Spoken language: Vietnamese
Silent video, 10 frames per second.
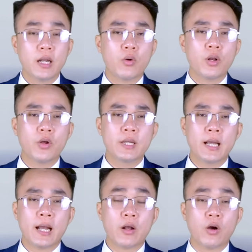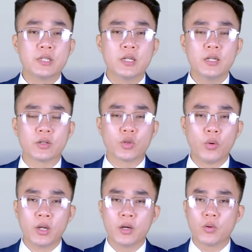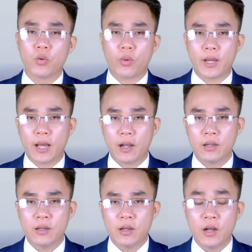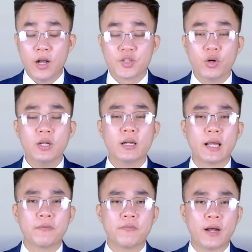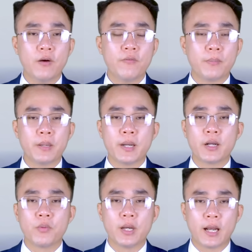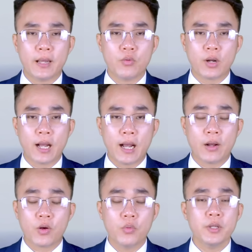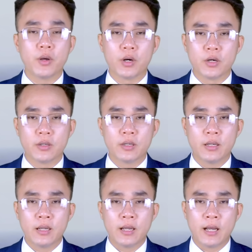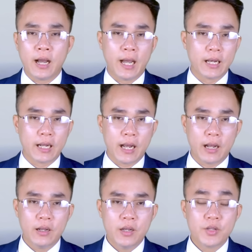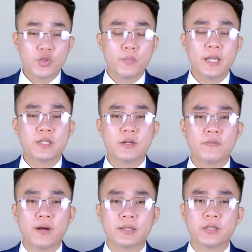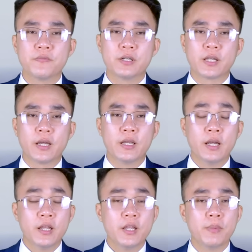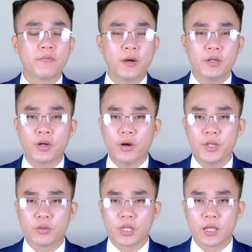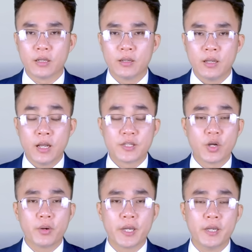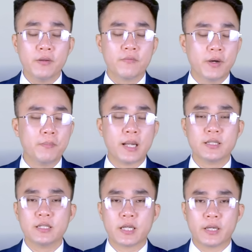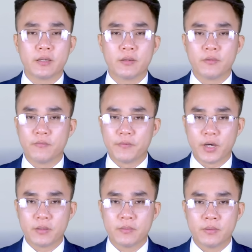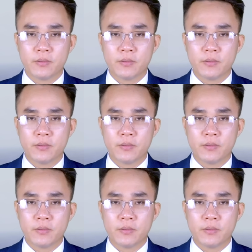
như là quân đội Nga có chiến lược tốt hơn Ukraine, số lượng đạn pháo và máy bay không người lái của Nga cũng nhiều hơn, hay là Nga dù bị trừng phạt từ phương Tây nhưng mà vẫn có nhiều tiền, dầu khí vẫn bán rất chạy, vân vân.